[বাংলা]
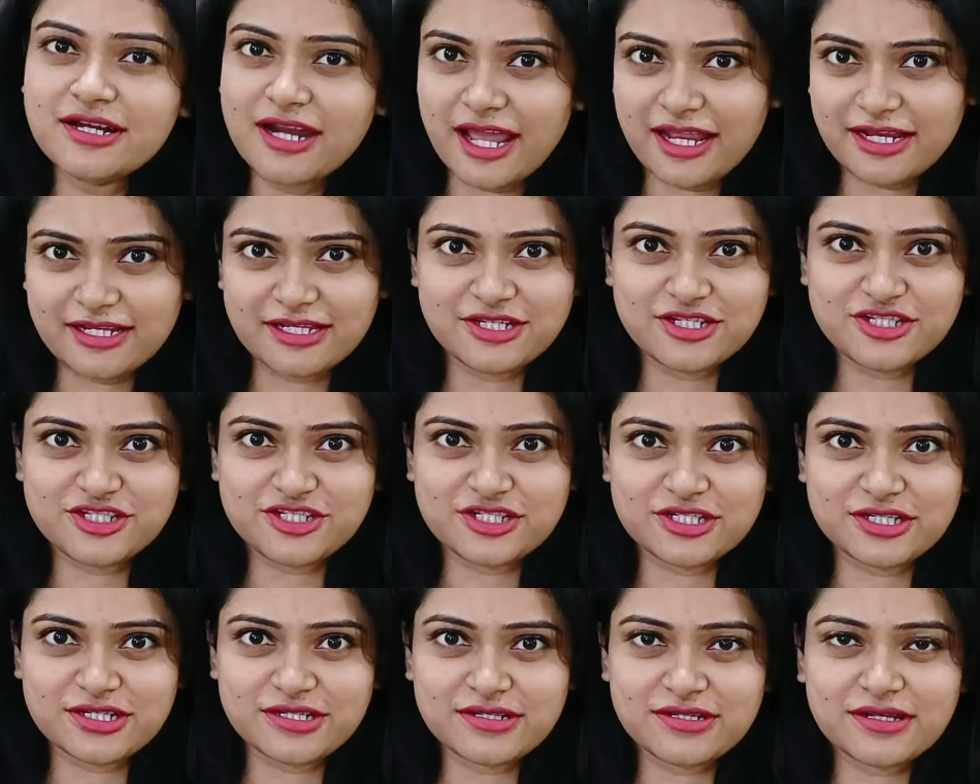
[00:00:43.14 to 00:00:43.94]

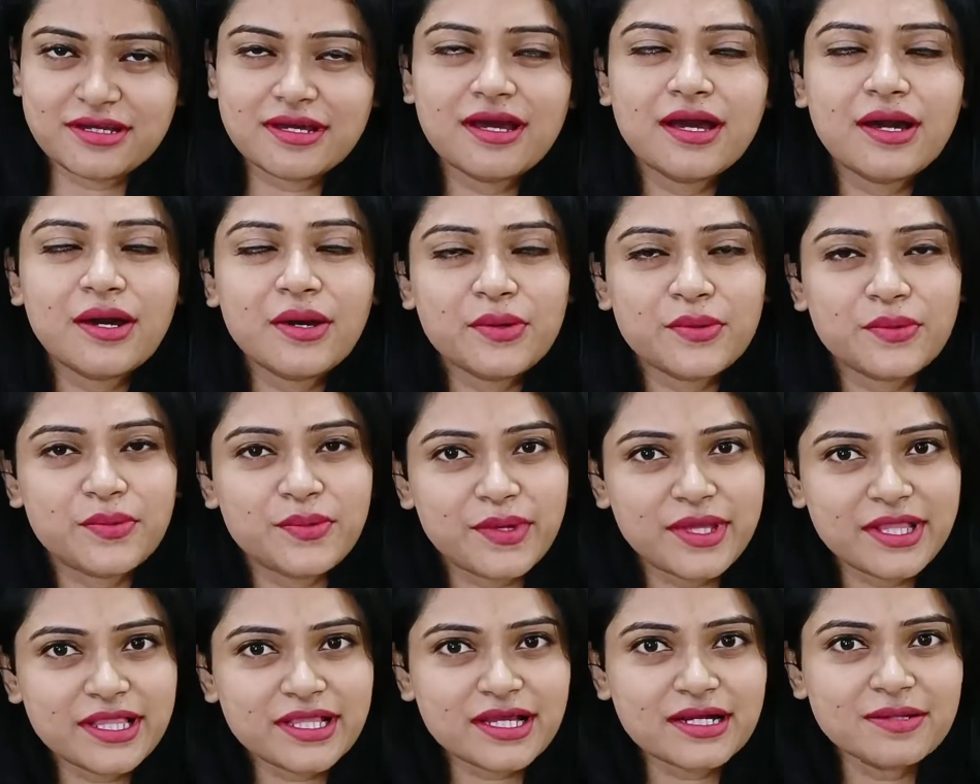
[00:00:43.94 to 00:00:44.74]
ডাইটিশিয়ান
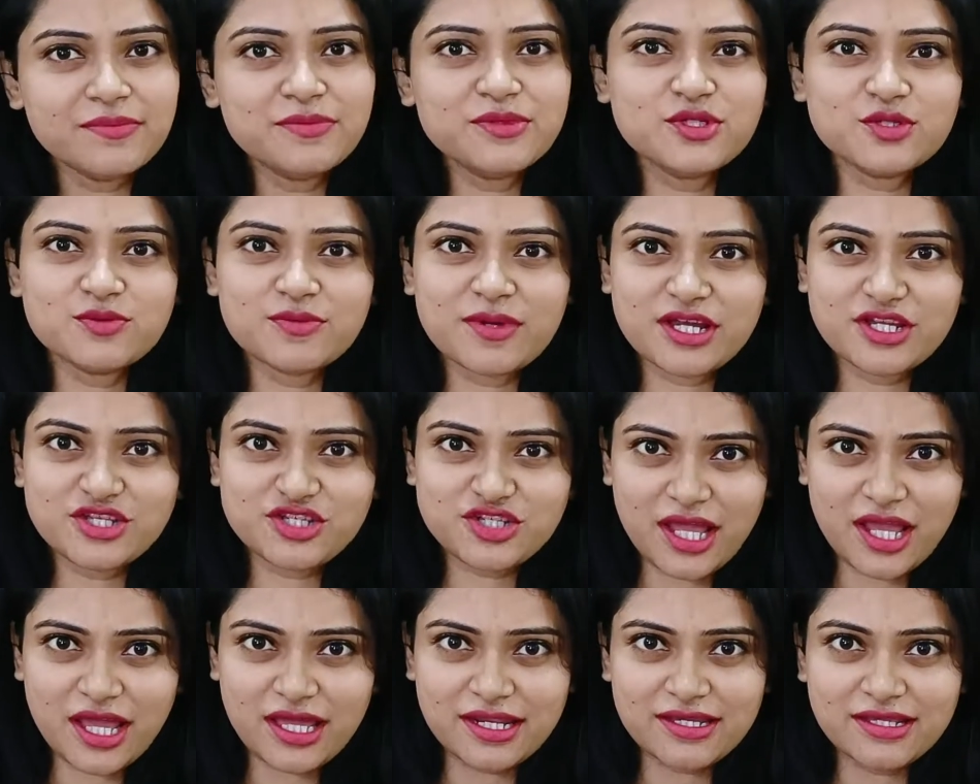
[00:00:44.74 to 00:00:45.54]
ওয়েলকাম টু মাই
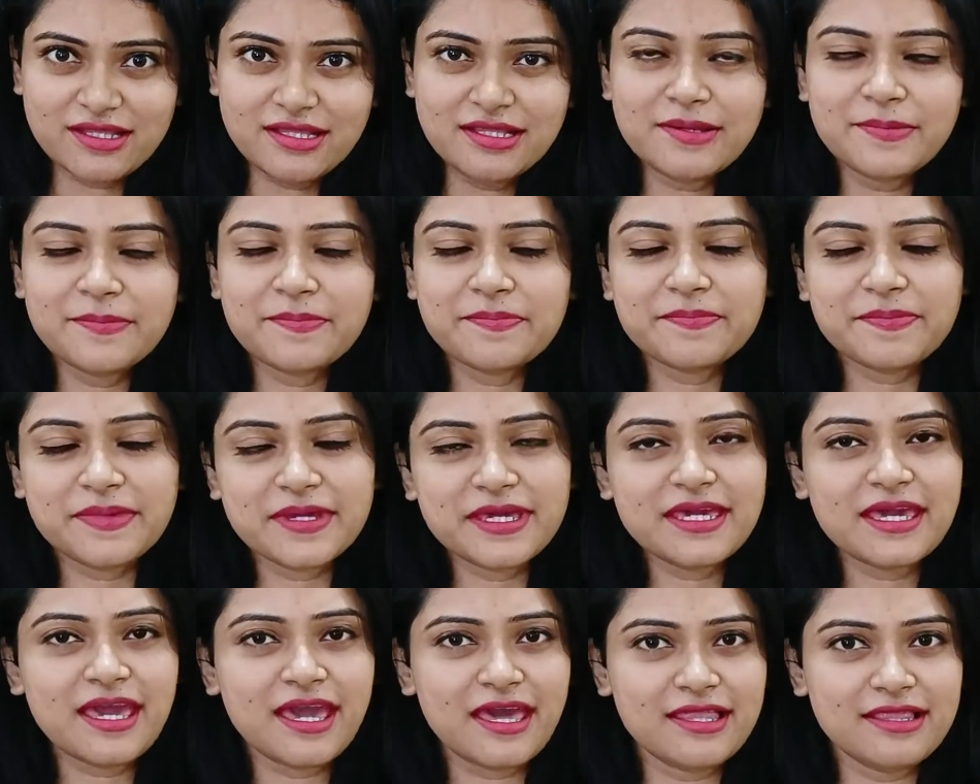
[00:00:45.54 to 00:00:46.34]
চ্যানেল বি
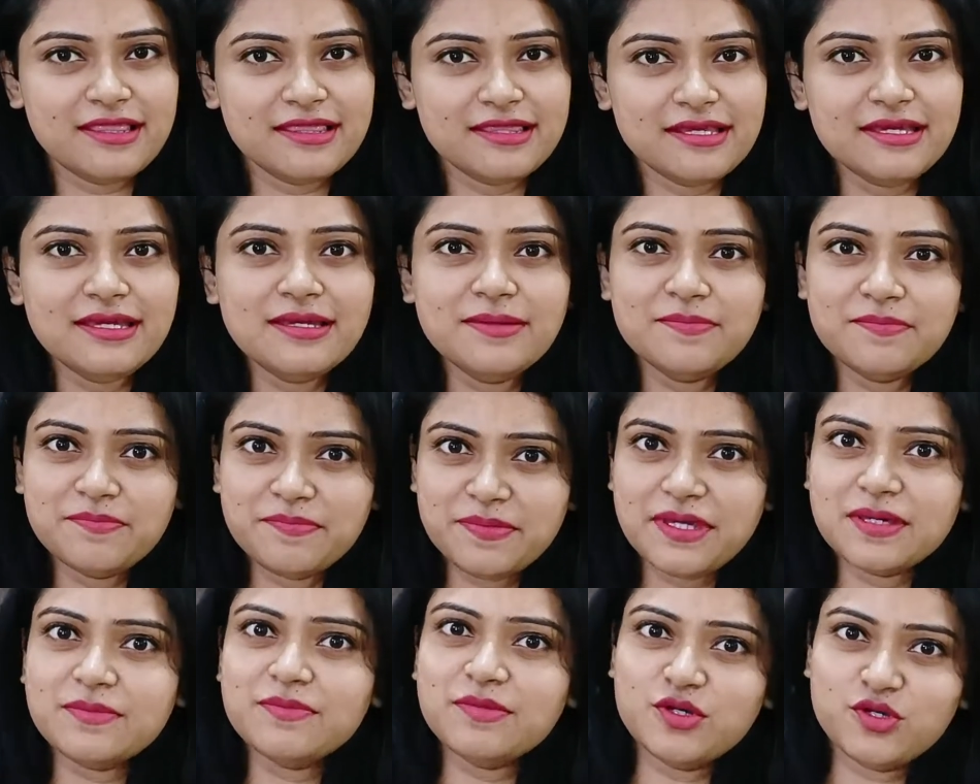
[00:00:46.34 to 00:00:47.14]
হেলদি
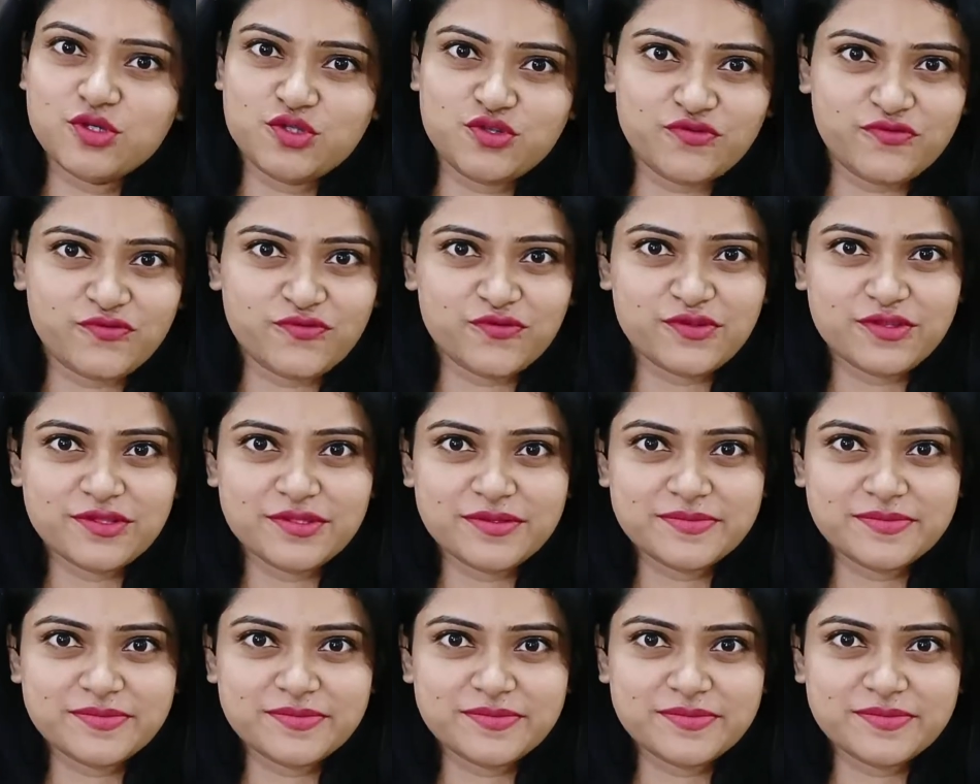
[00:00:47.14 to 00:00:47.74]
বি বিউটিফুল